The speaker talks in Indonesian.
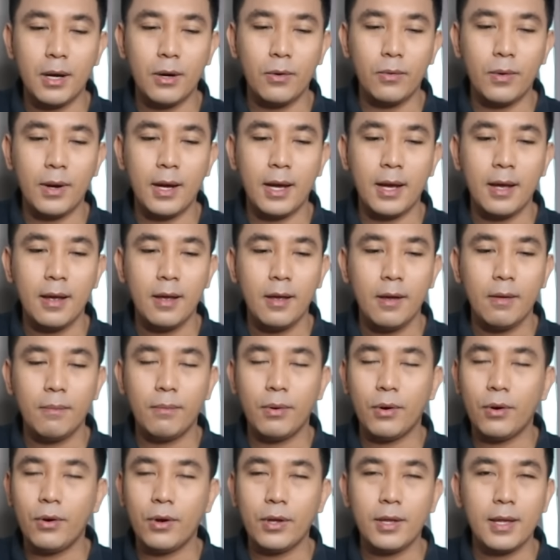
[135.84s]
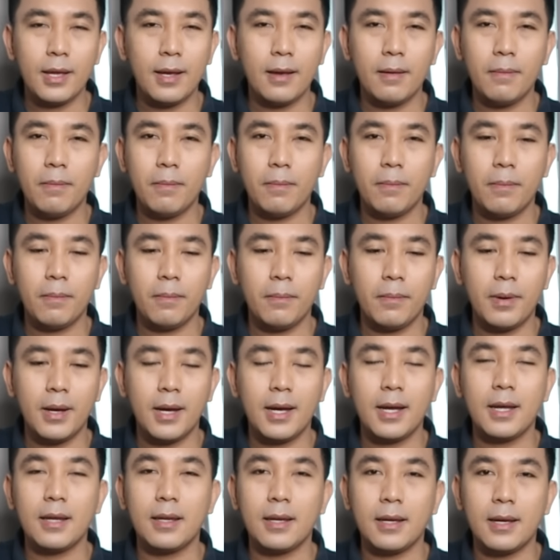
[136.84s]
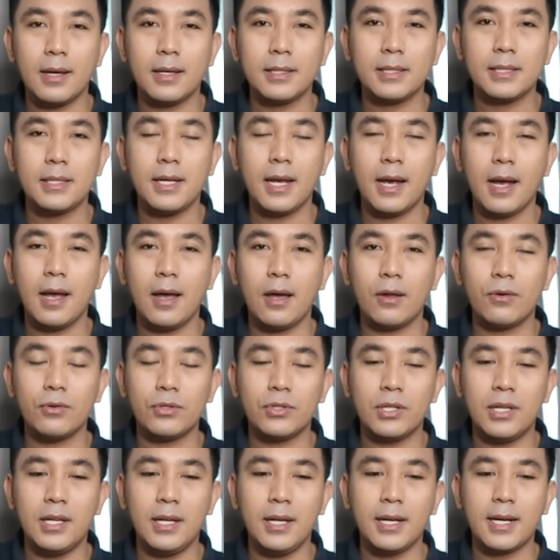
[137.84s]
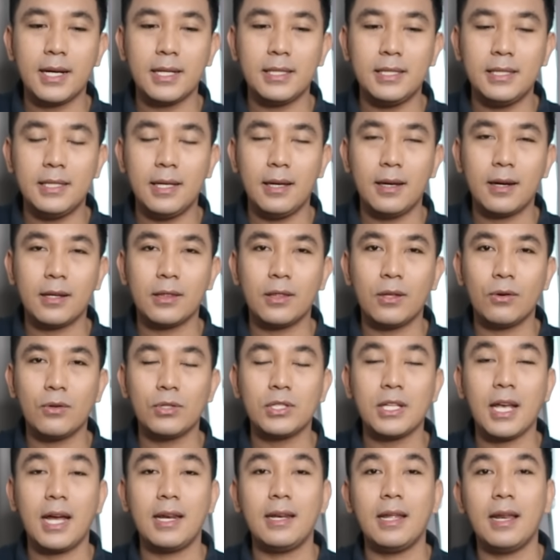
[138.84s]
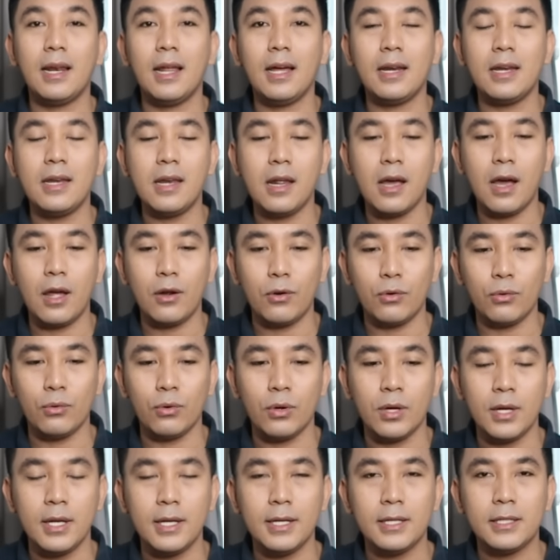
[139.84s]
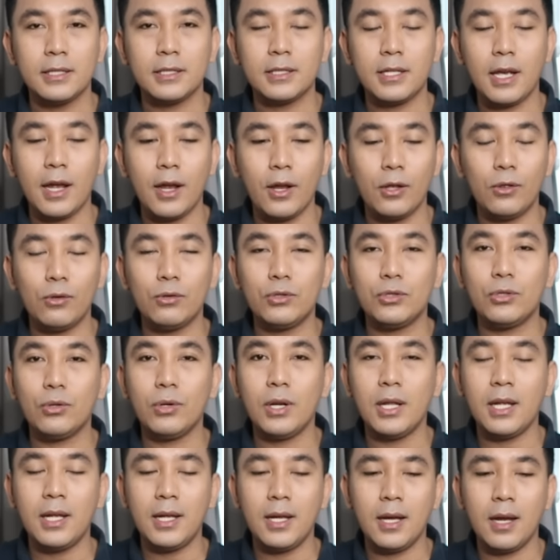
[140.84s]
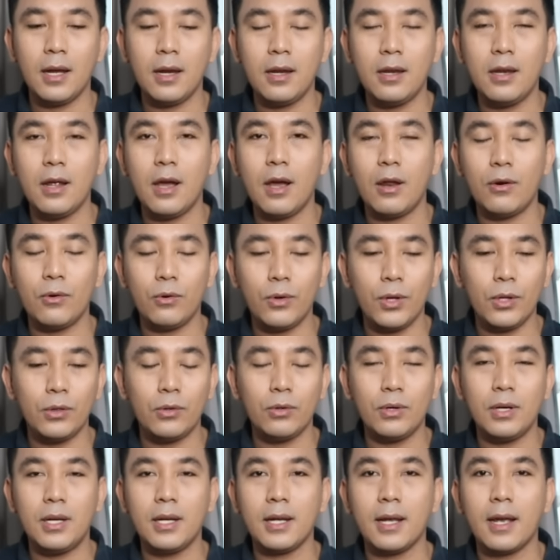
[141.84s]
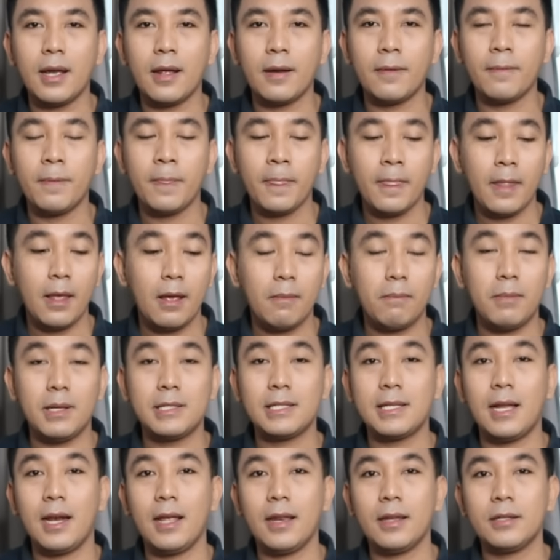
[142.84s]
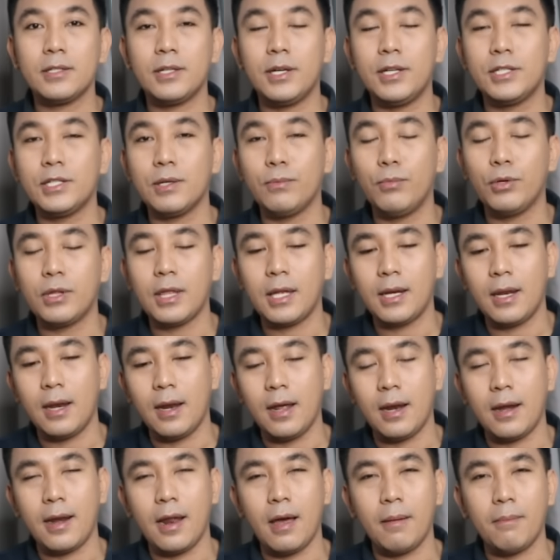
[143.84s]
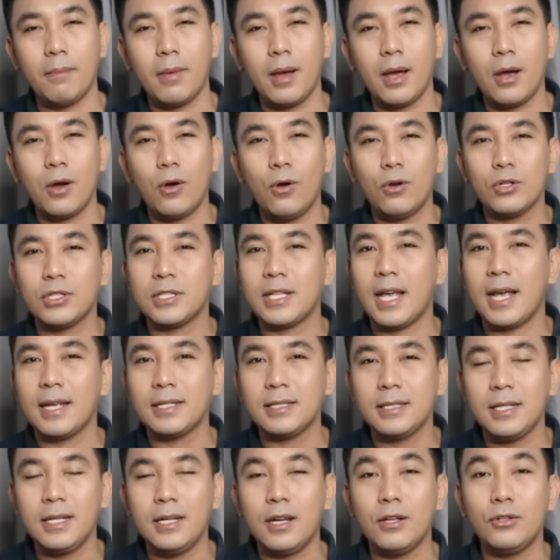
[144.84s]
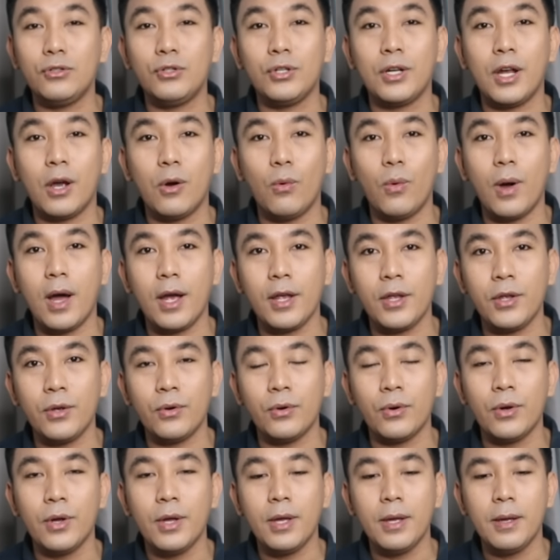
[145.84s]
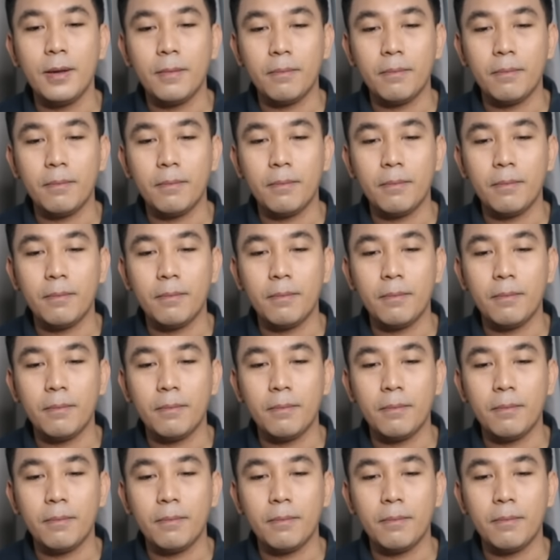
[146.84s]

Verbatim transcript: bahwa pokoknya Bang Anjas yang harus dikejar terus adalah Danu. Saya itu curiga Danu itu dengan misalnya disebut adalah nama Kosasi dan juga Wahyu.